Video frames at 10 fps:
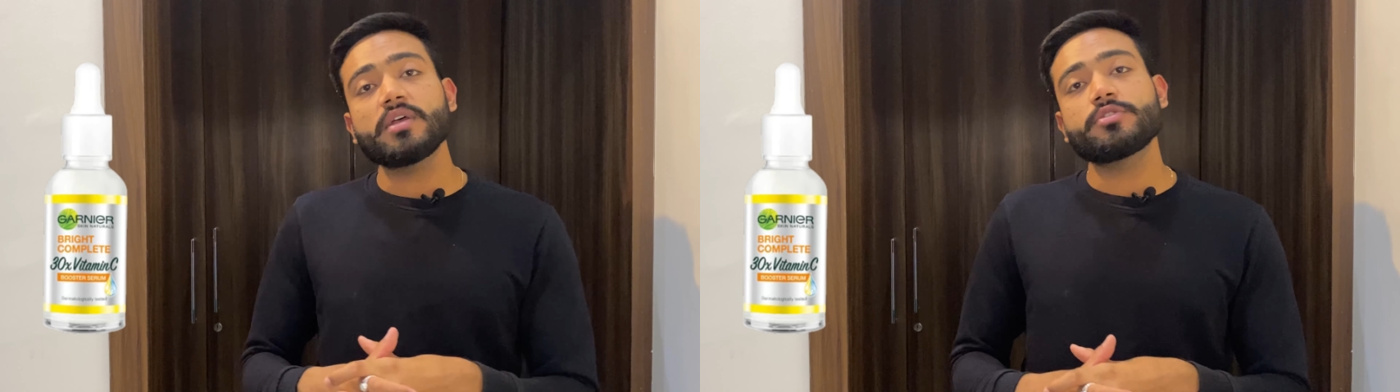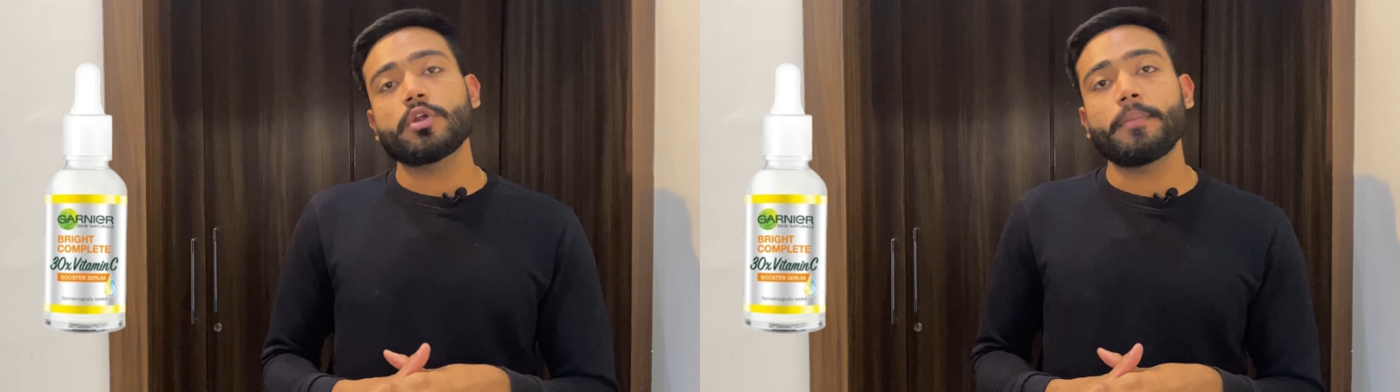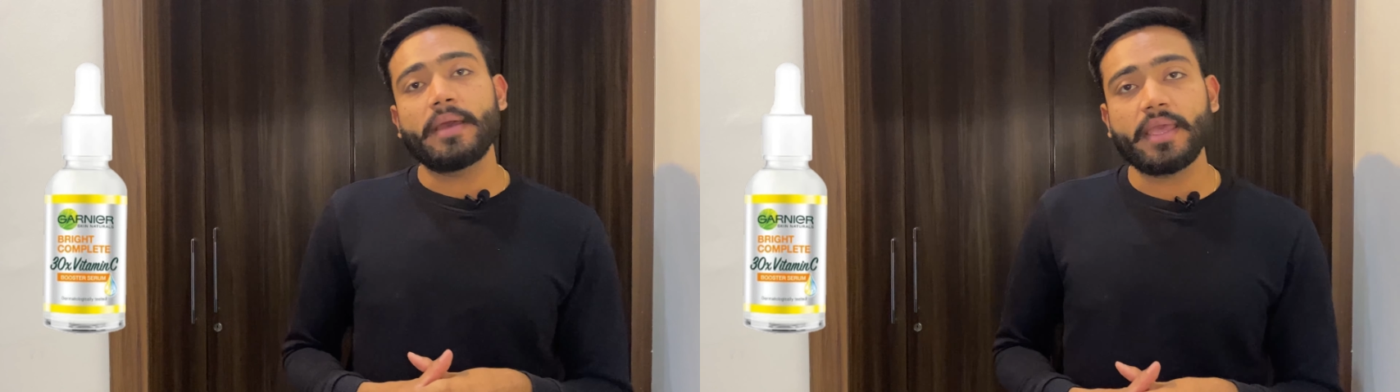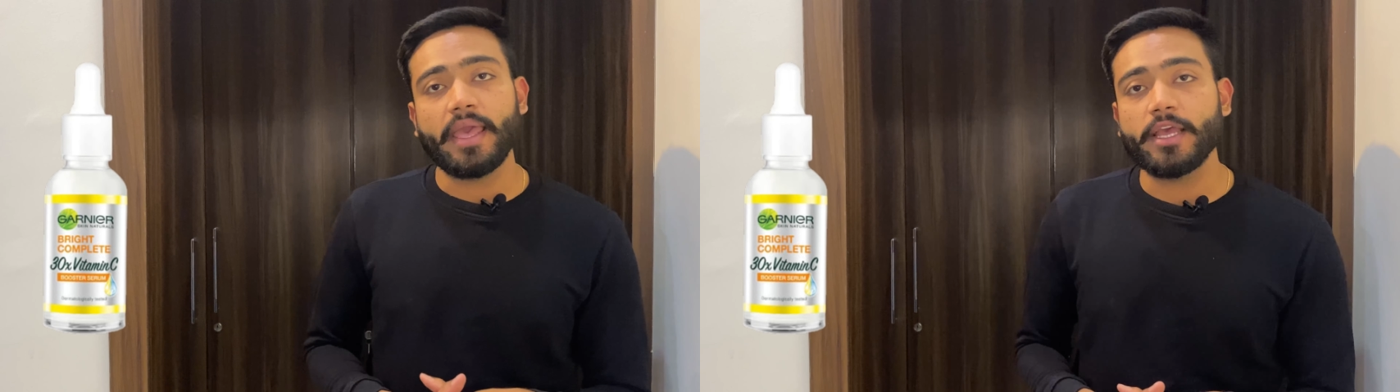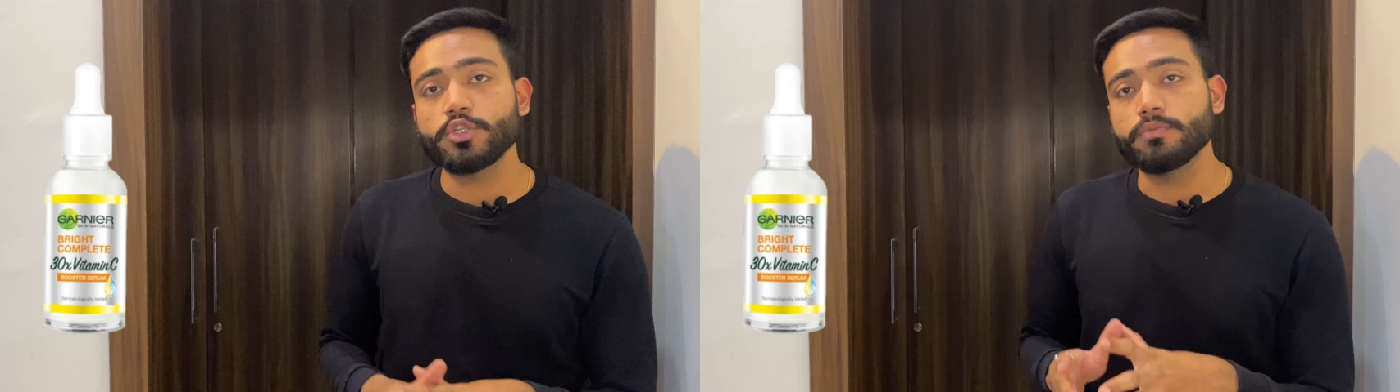ड्रॉबैक
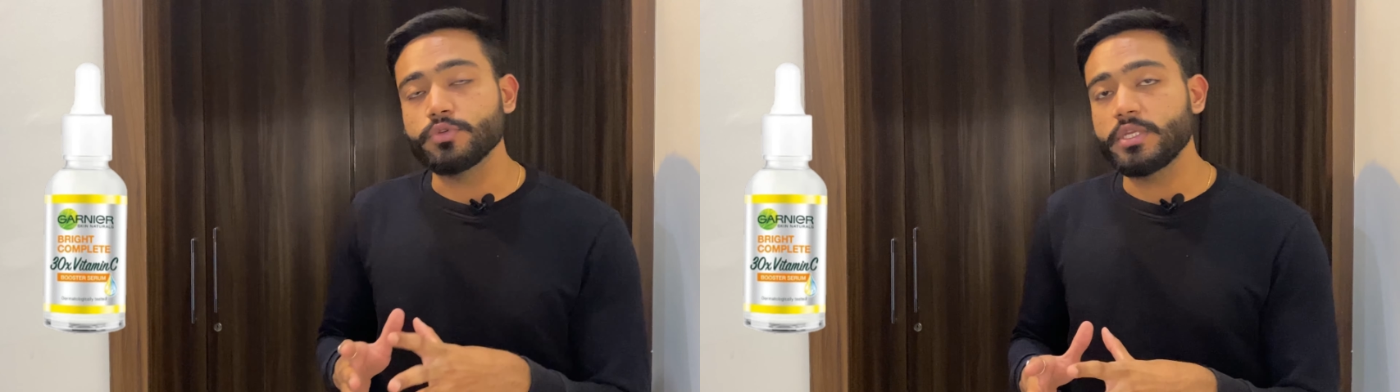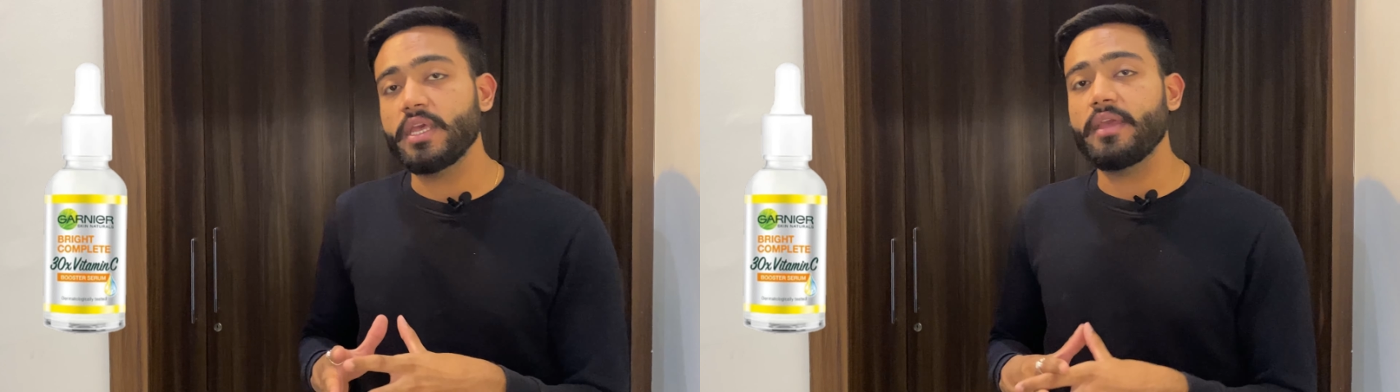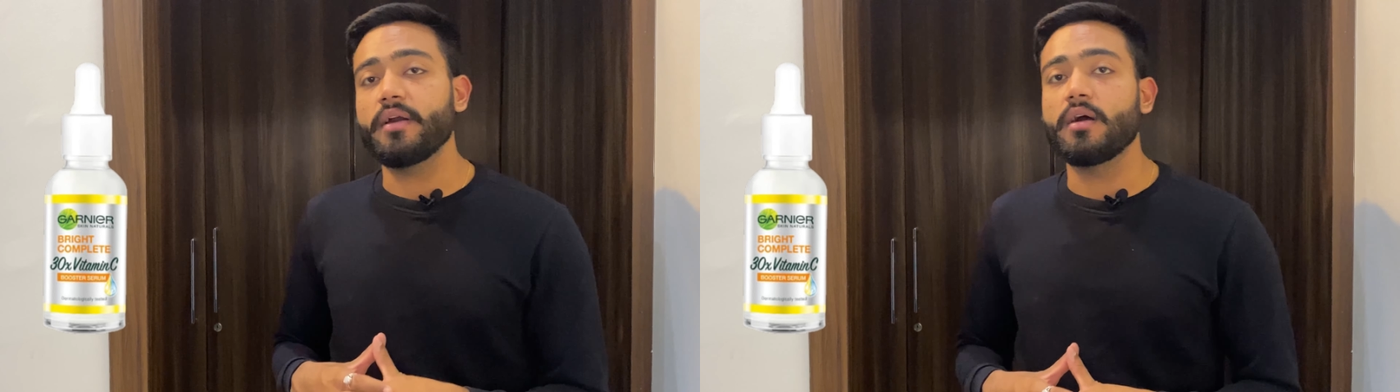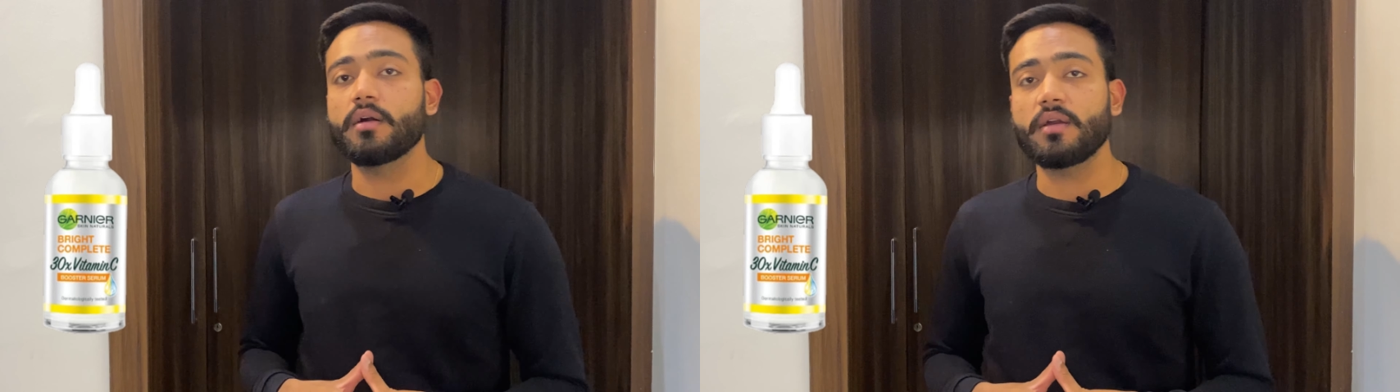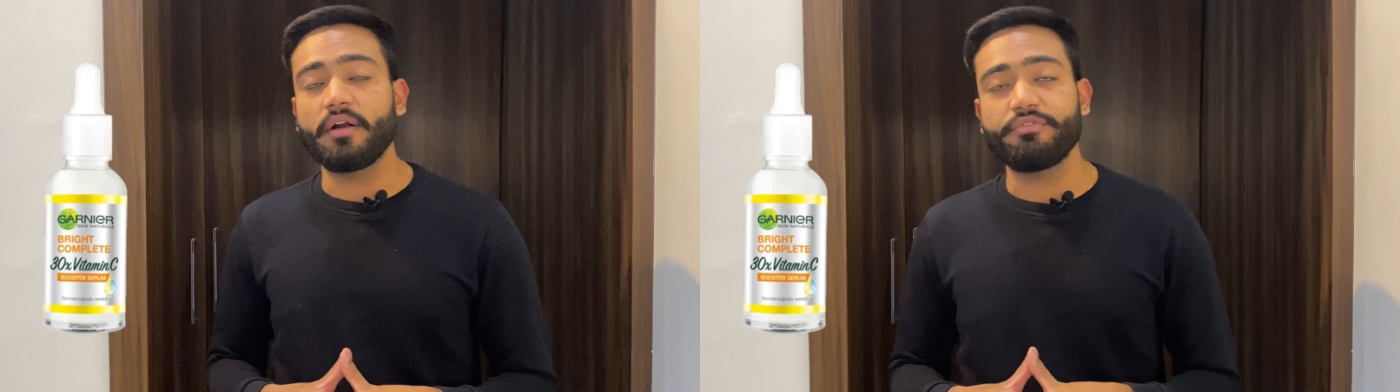है जो मुझे
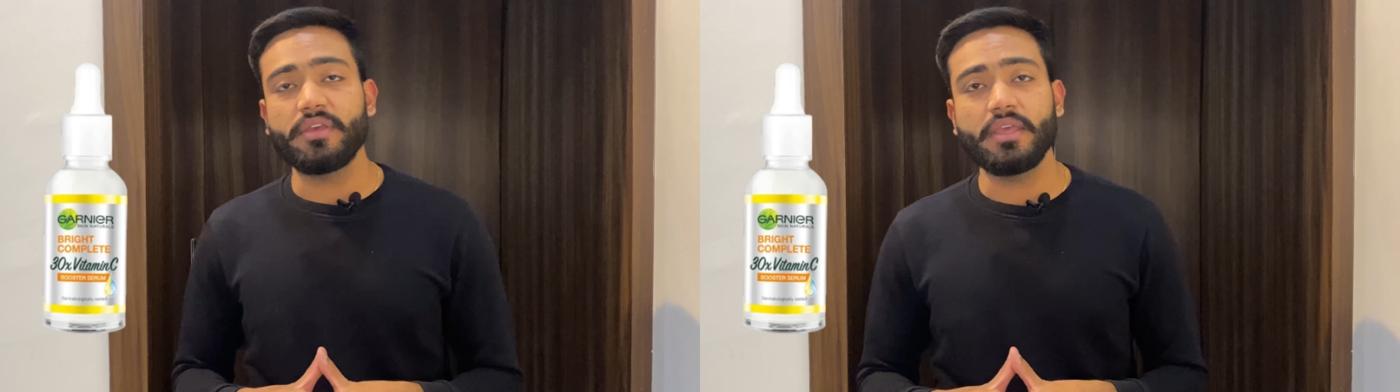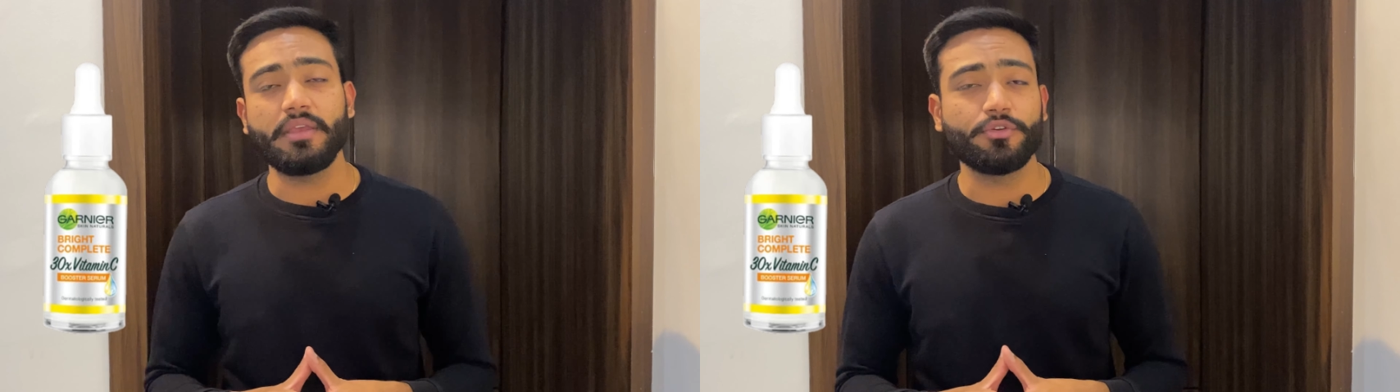काफ़ी